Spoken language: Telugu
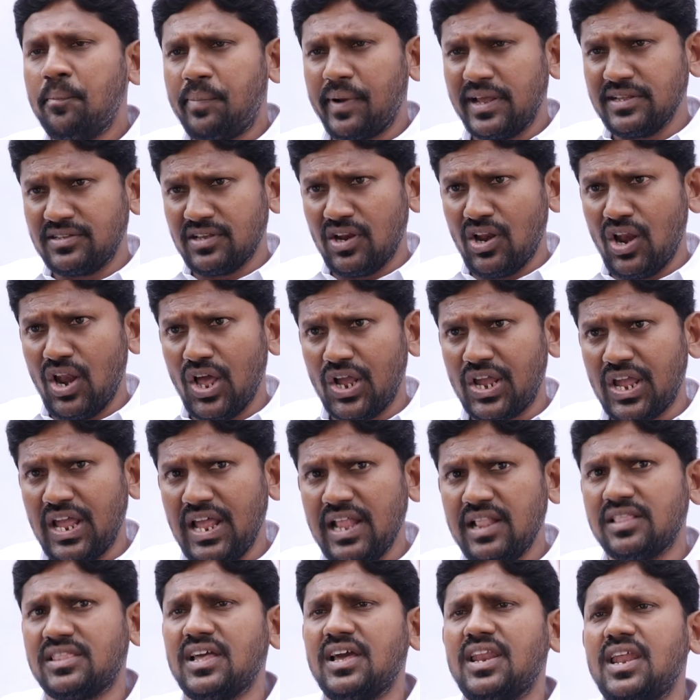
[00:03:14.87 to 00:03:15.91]
ప్రజలలోకి
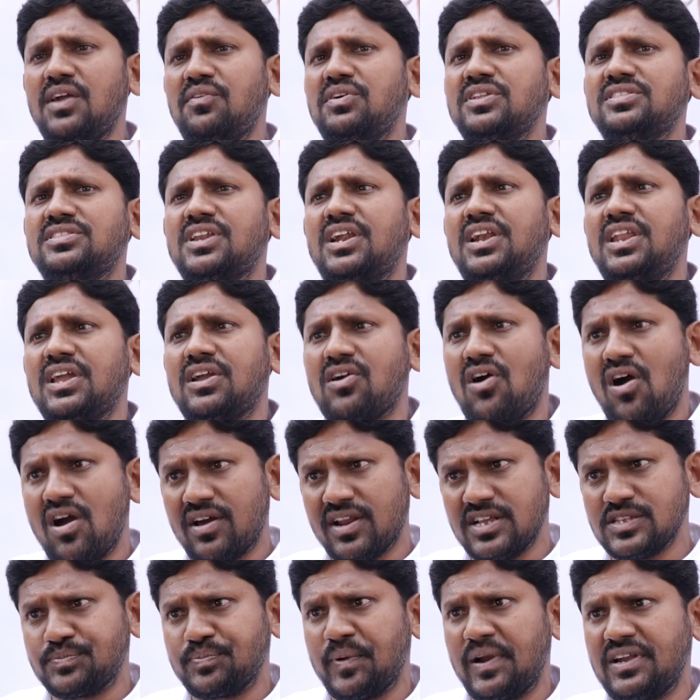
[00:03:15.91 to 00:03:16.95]
వెళ్తే రేవంత్ రెడ్డి
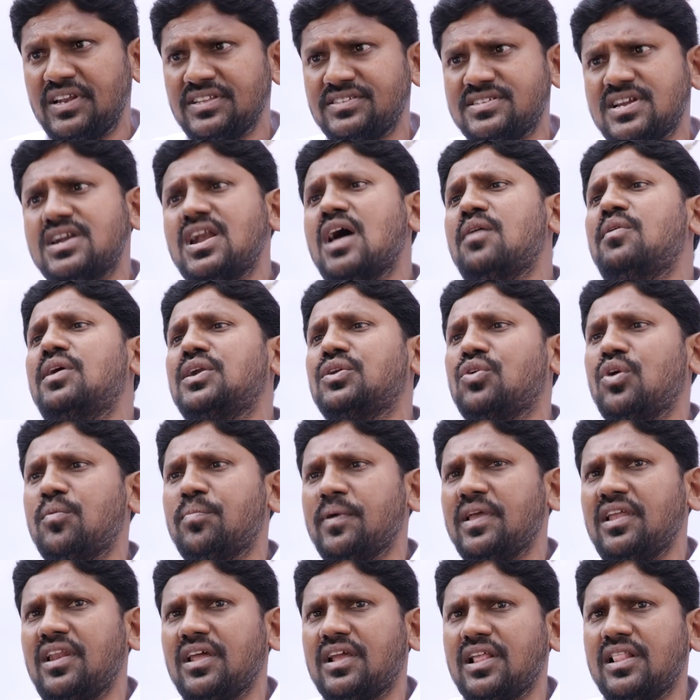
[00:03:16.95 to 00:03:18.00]
కాంగ్రెస్ పార్టీ జెండా పట్టుకొని
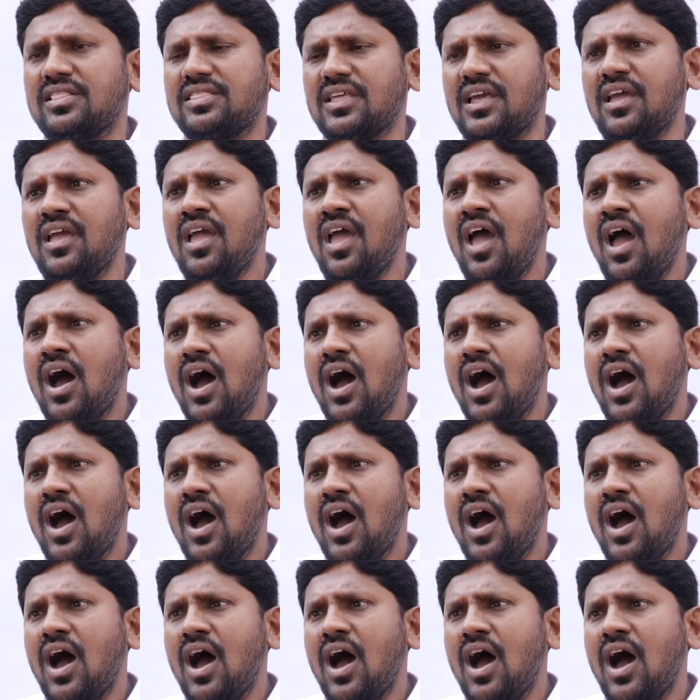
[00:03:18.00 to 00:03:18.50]
ప్రజలకు వెళ్తే